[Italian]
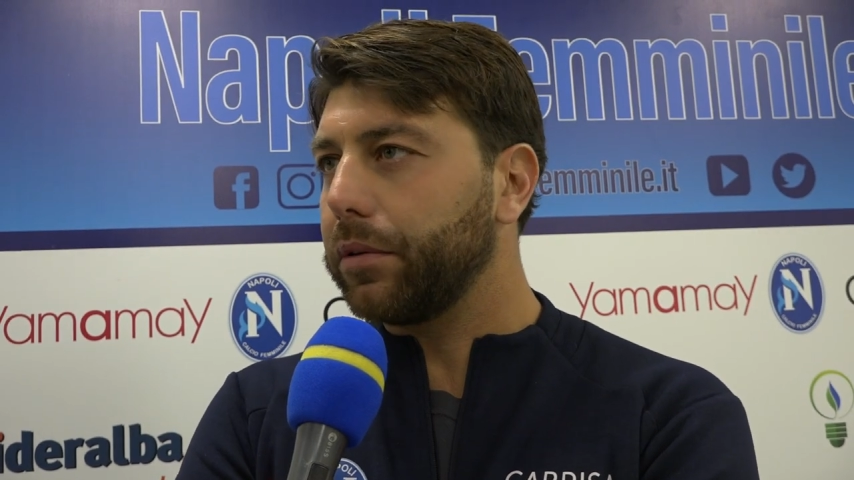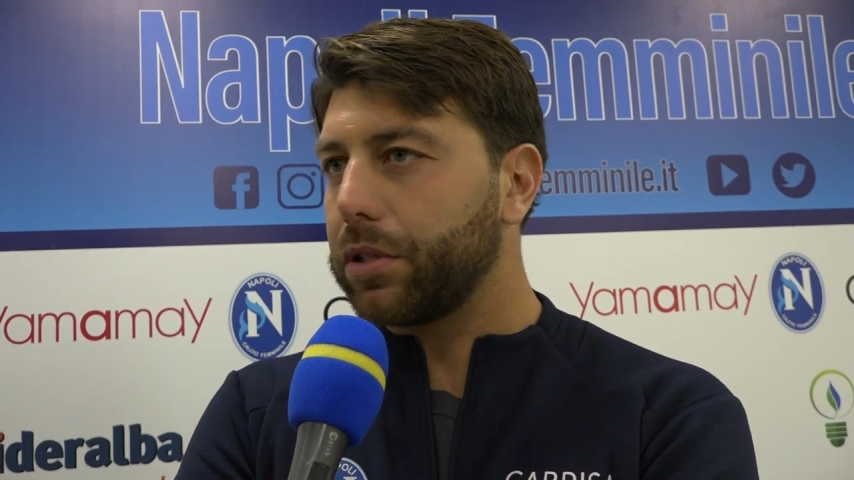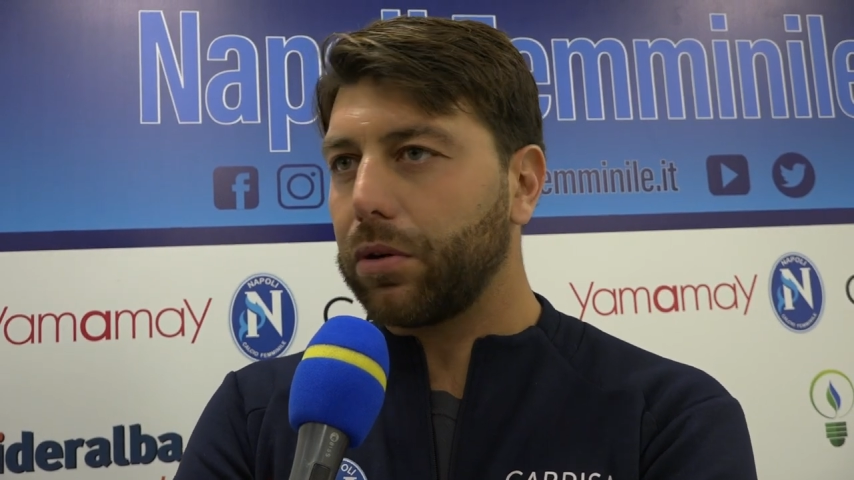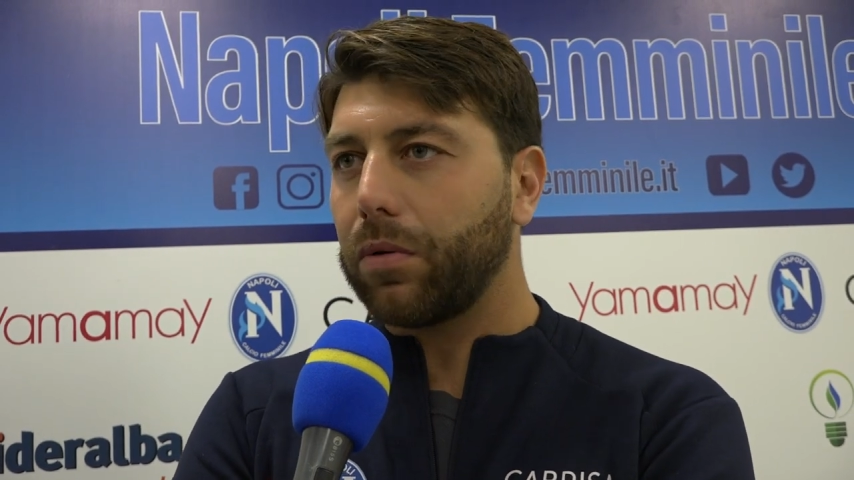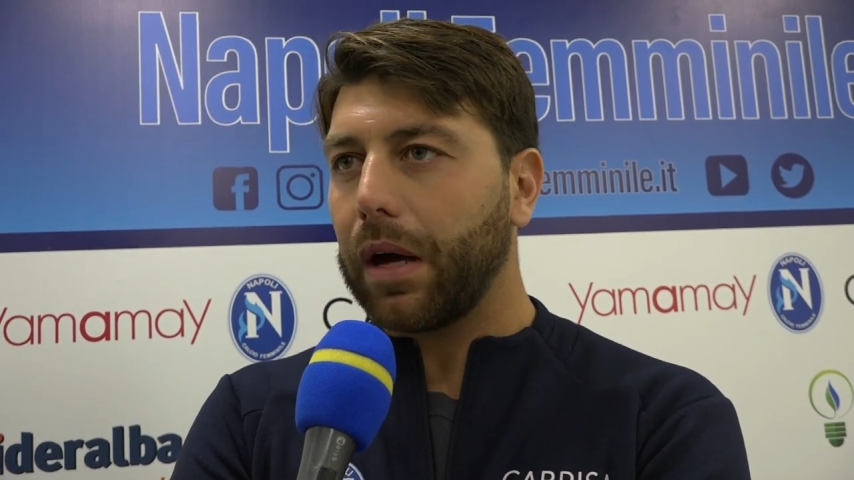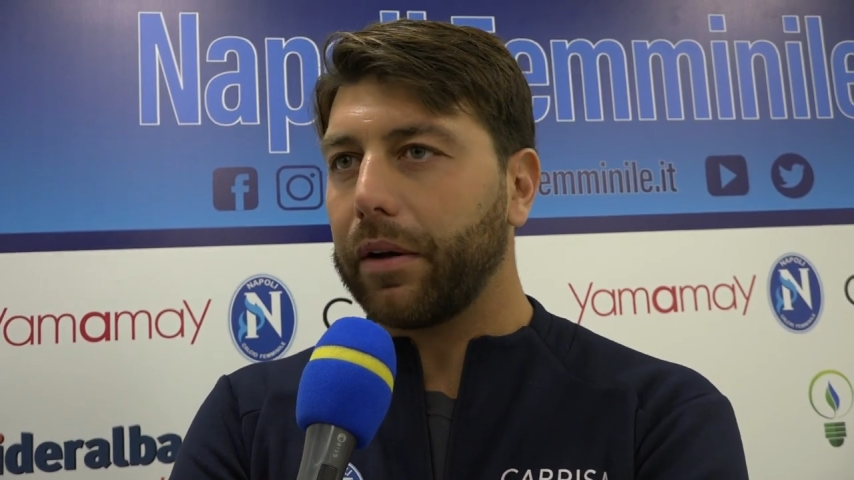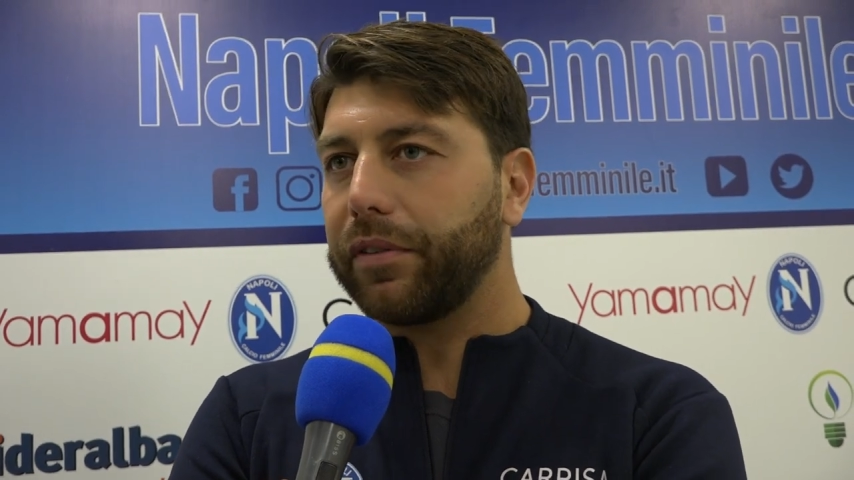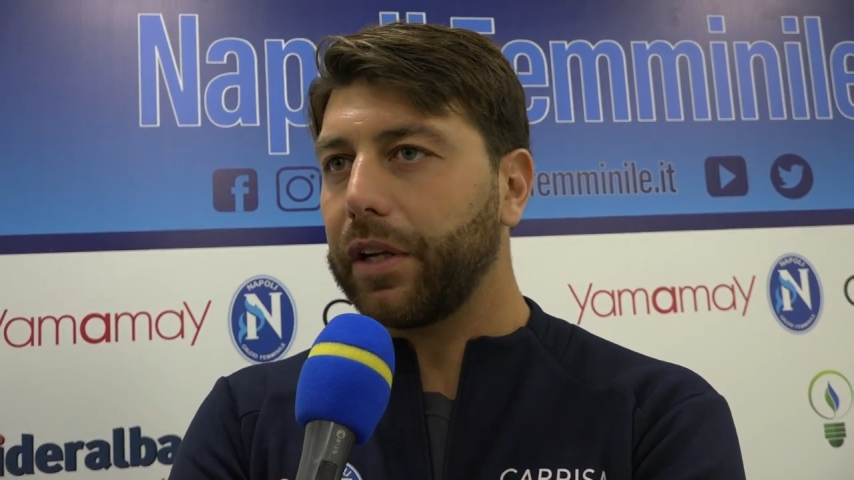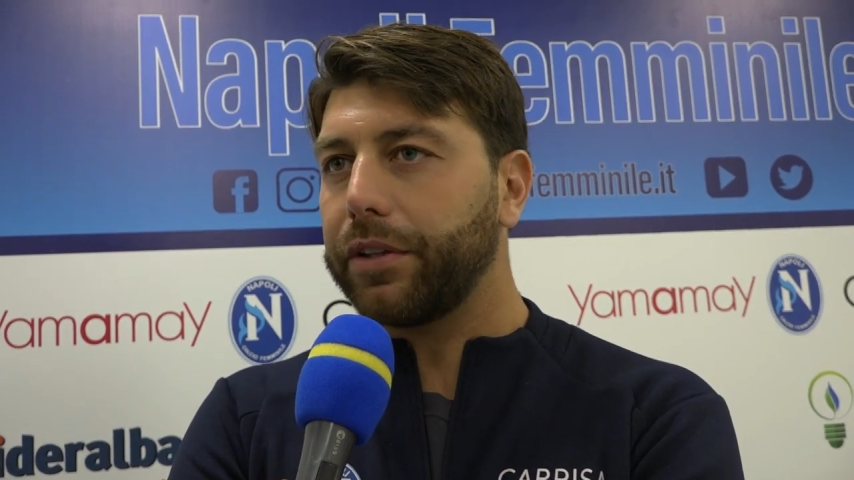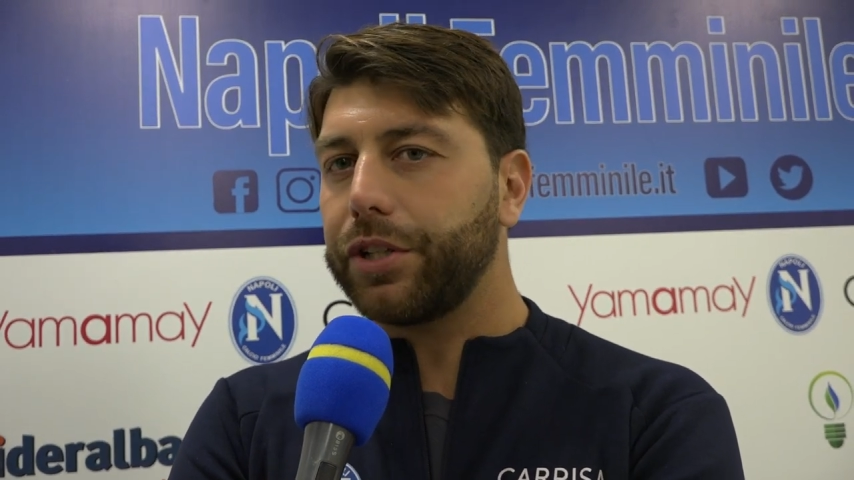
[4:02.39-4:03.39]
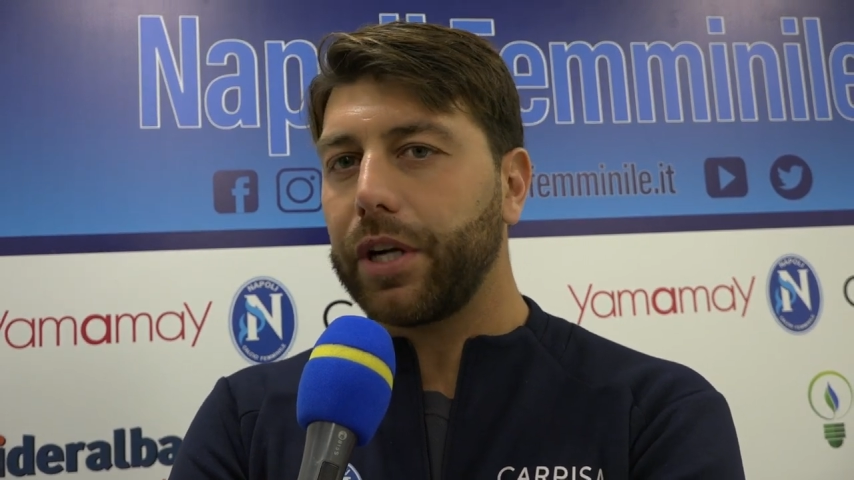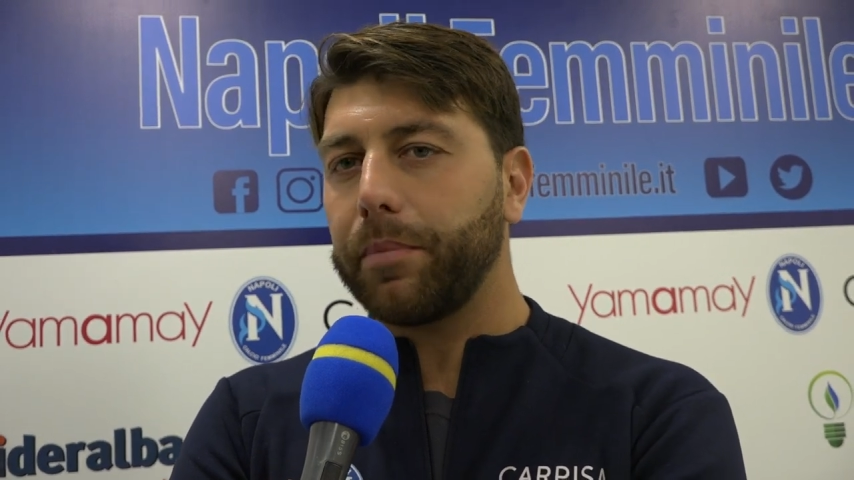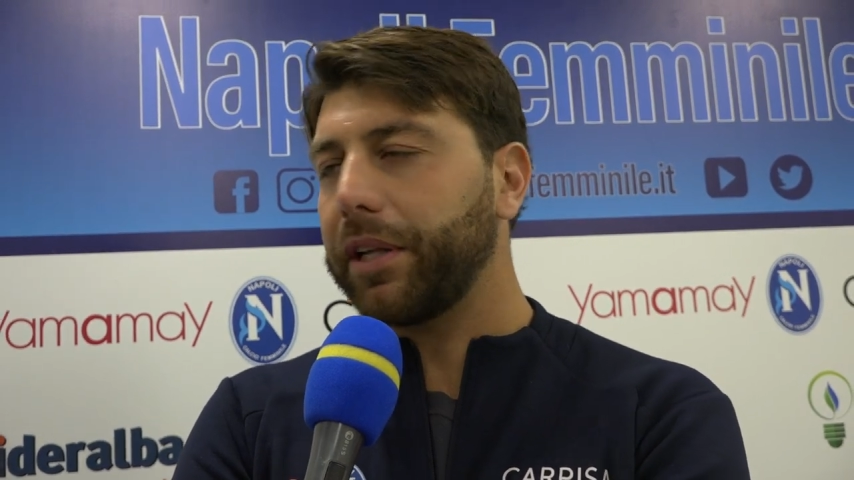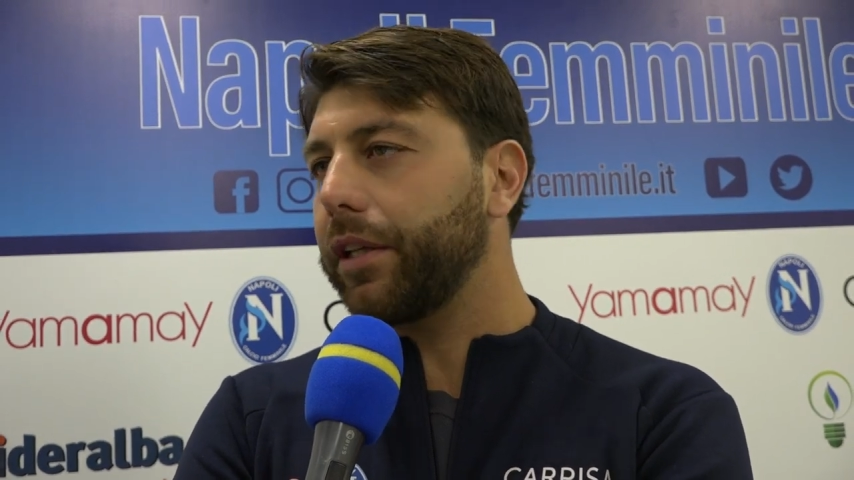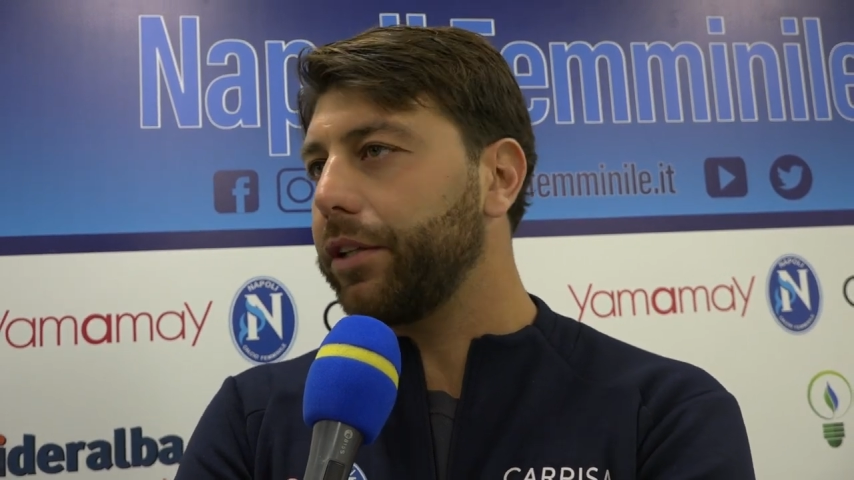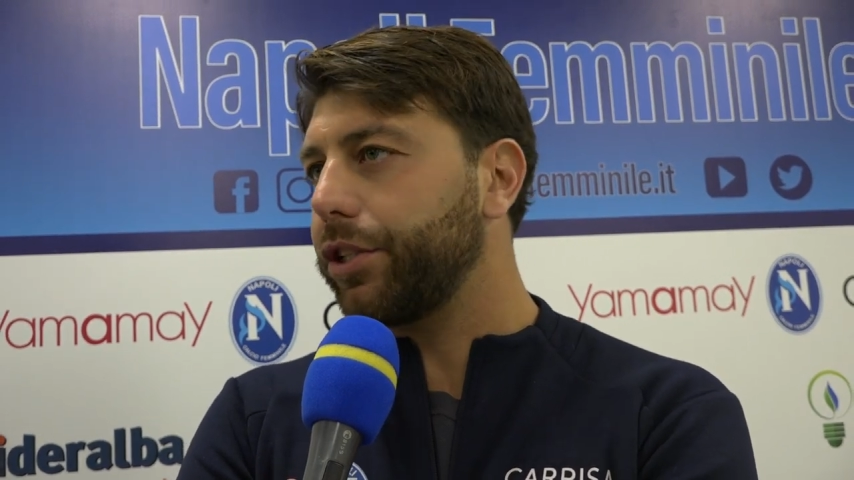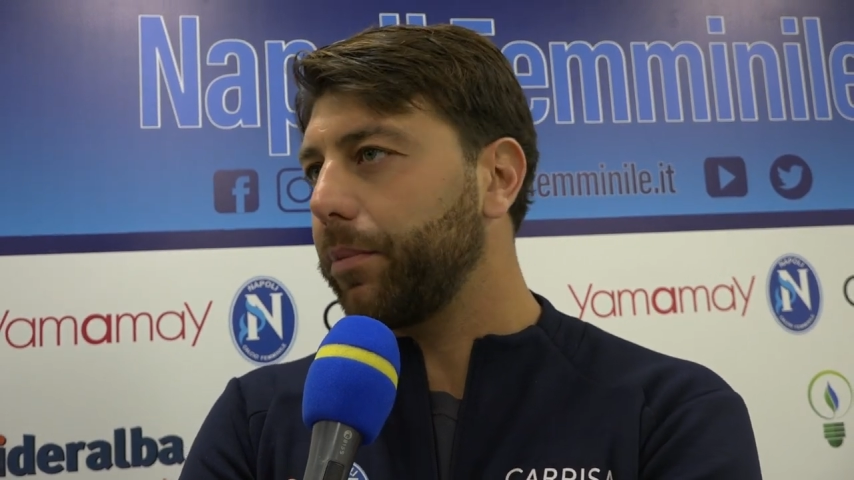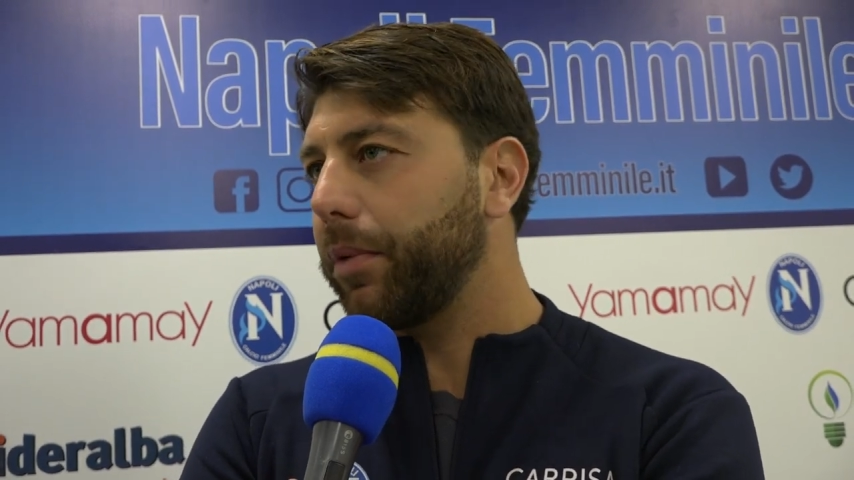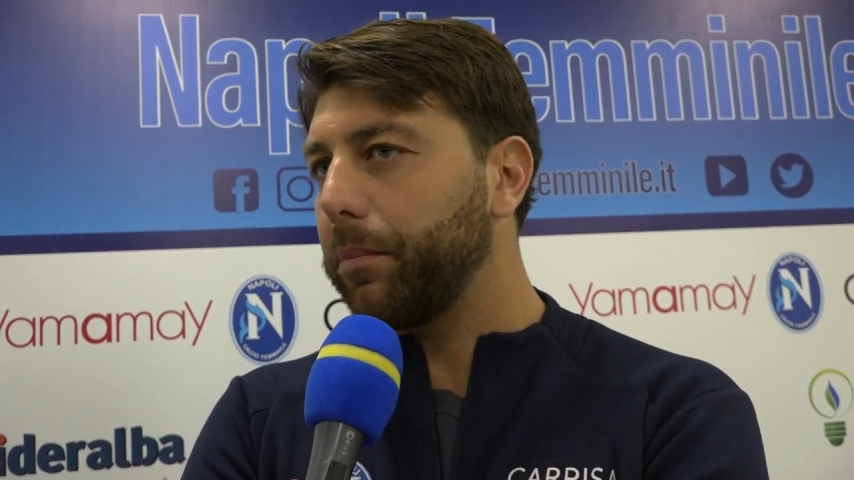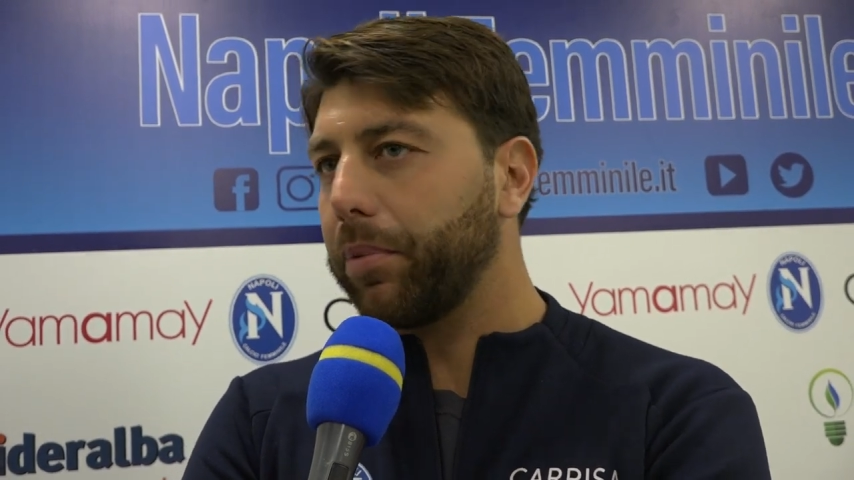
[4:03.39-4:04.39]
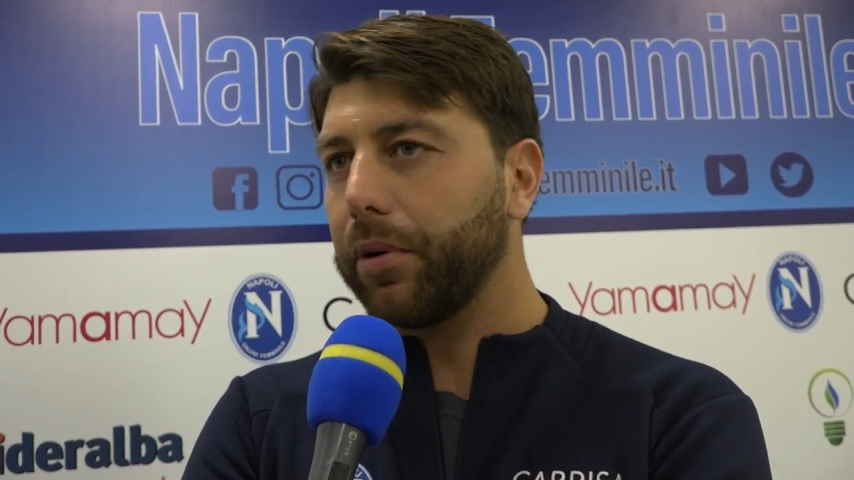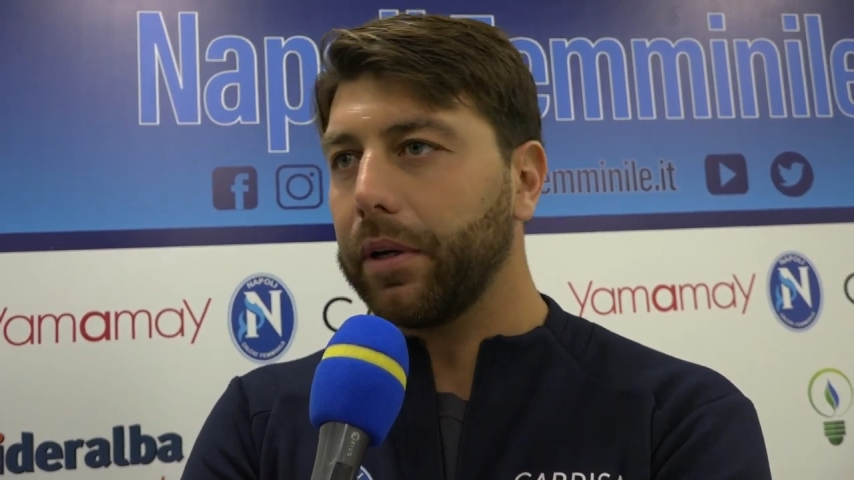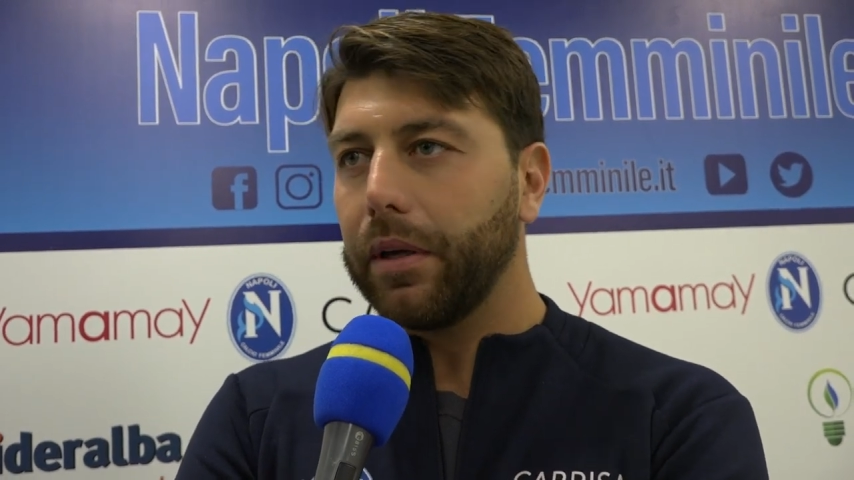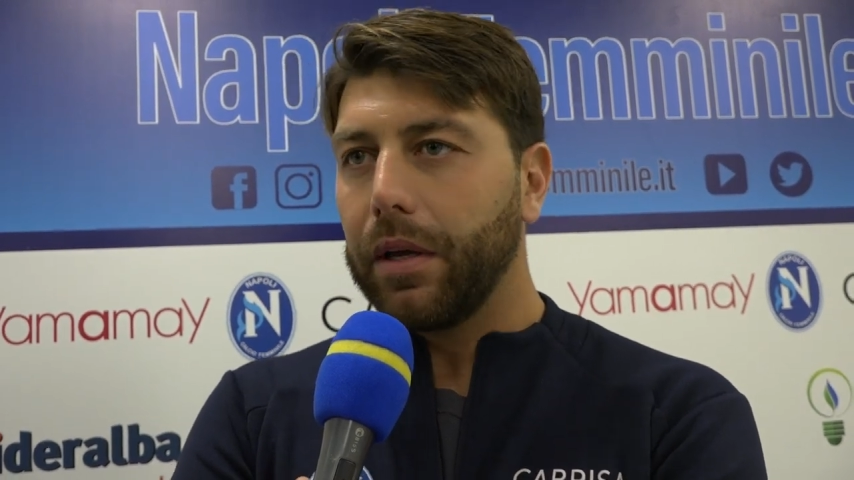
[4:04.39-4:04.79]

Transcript: questo qua fino a dicembre e da dicembre in poi.